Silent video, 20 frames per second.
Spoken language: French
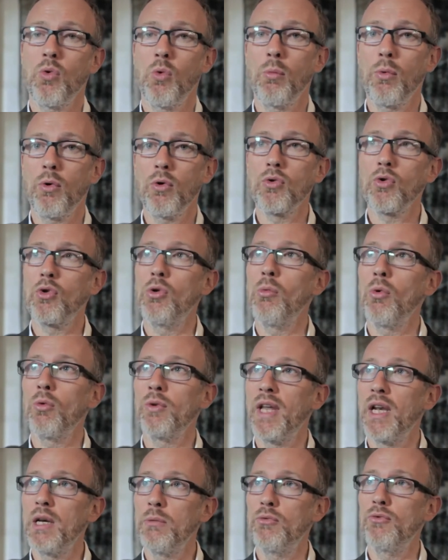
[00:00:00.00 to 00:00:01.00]
comprendre comment
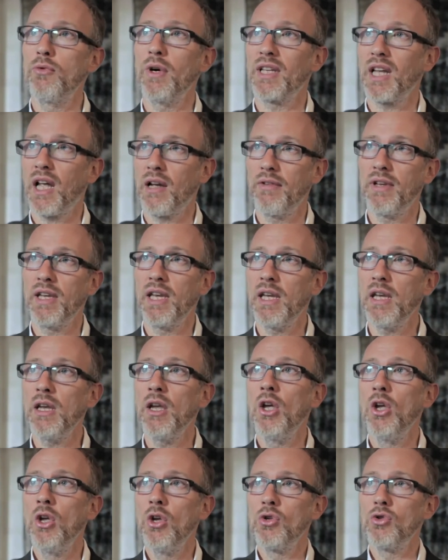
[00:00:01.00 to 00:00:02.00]
on allait pouvoir travailler
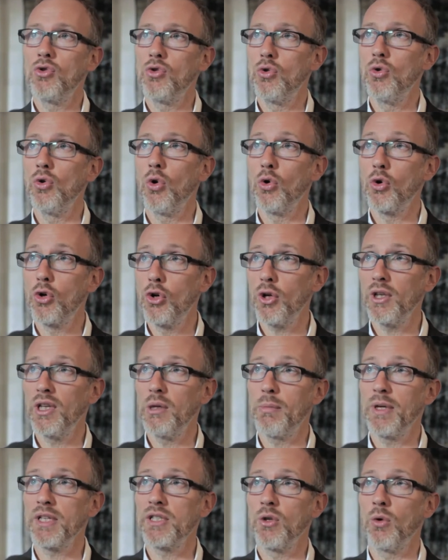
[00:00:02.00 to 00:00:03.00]
sur le corps
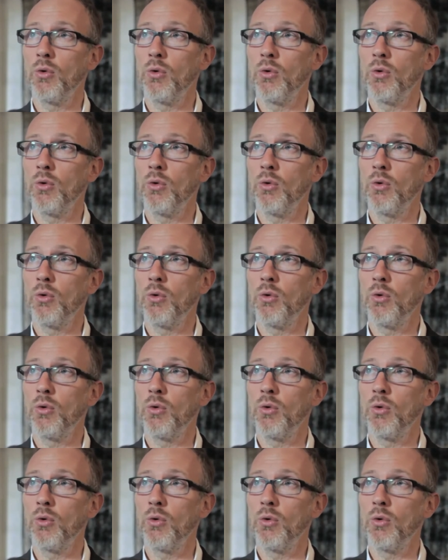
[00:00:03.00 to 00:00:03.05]
des patients.